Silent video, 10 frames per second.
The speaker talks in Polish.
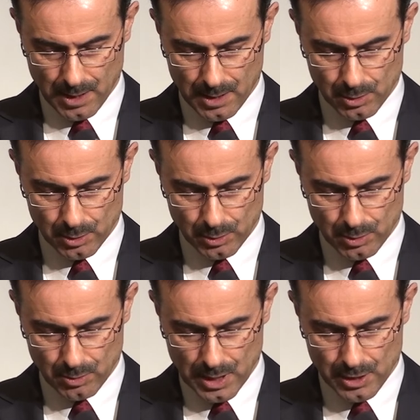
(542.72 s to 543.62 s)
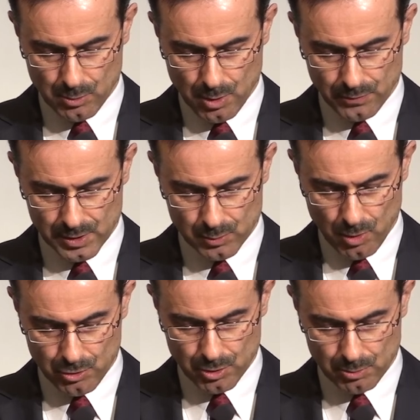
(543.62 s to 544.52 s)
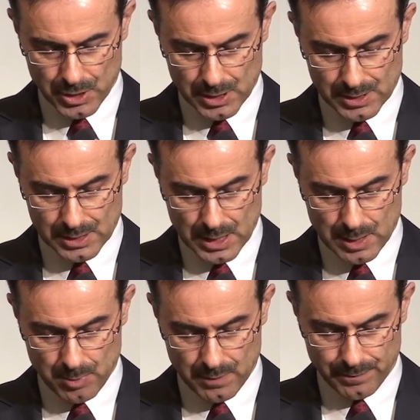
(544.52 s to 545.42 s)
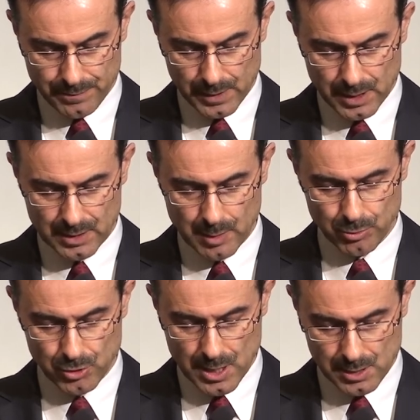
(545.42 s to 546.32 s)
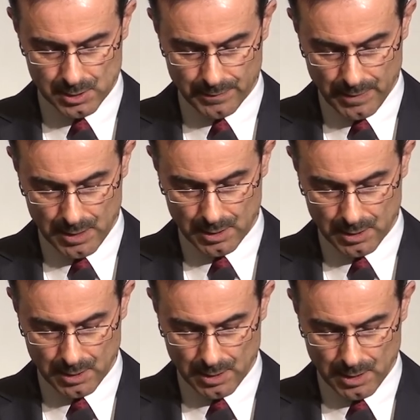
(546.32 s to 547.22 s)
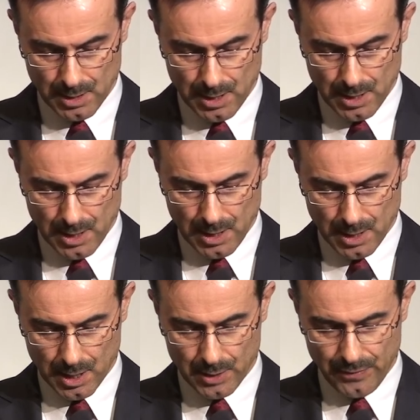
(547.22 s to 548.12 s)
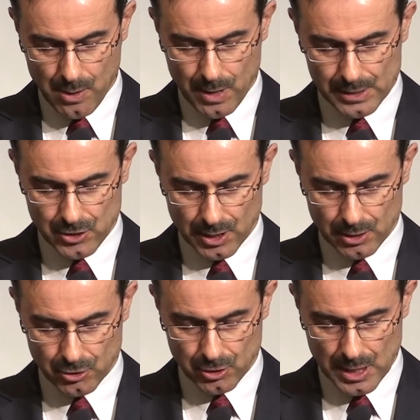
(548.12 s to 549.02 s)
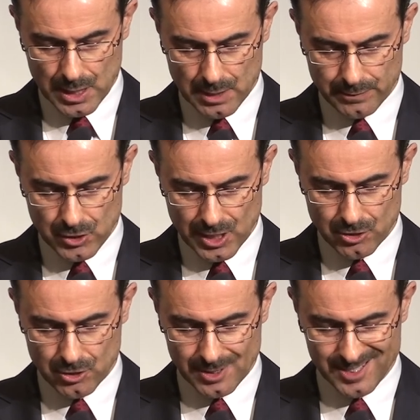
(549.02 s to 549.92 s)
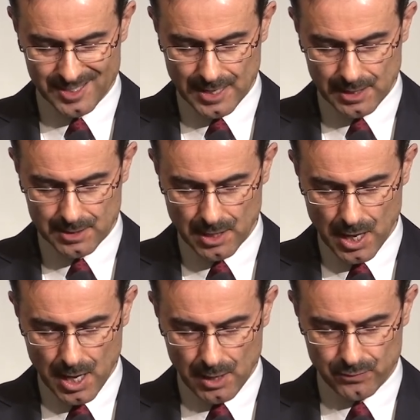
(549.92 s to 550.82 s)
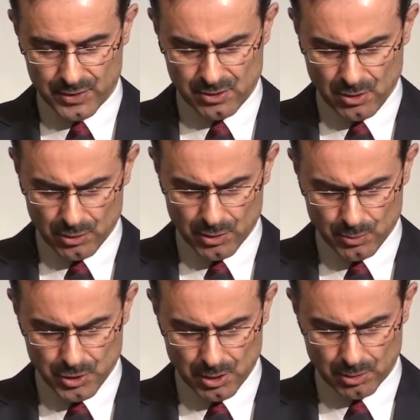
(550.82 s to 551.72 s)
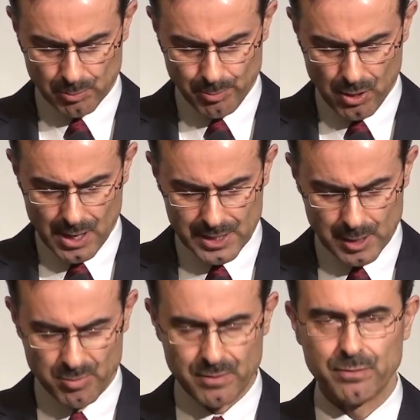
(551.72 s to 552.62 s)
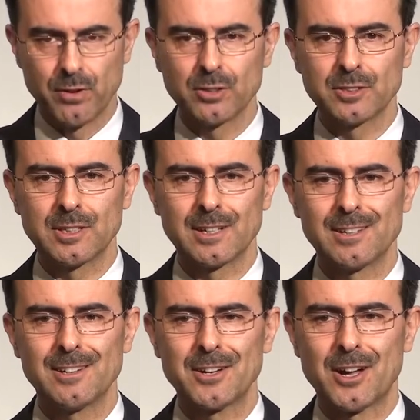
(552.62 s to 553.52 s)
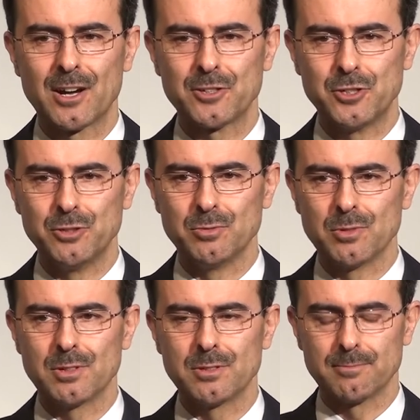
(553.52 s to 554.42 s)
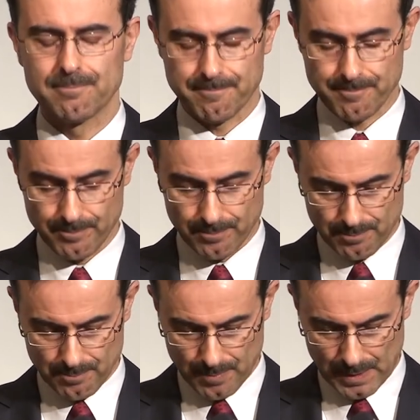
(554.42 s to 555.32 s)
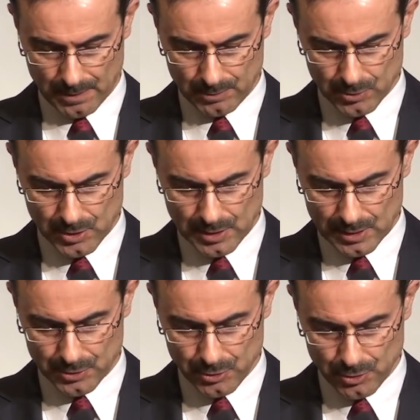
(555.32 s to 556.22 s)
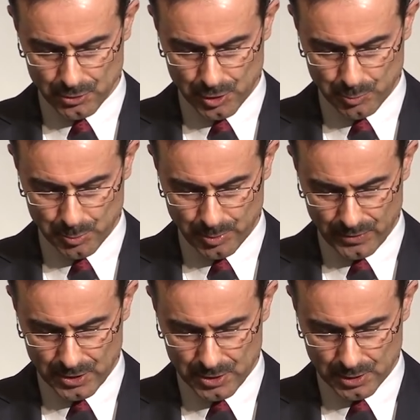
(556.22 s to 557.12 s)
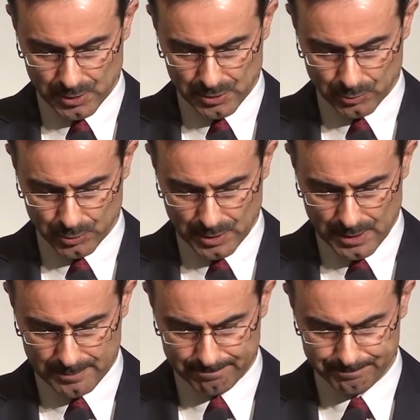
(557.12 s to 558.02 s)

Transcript: Anioł, aniołowie złączą się z nimi w ich nabożeństwach. Chwała i dziękczynienie wdzięcznych serc wzniosą się do Boga niby wonne kadzidło. To cytat z książki Przypowieści Chrystusa.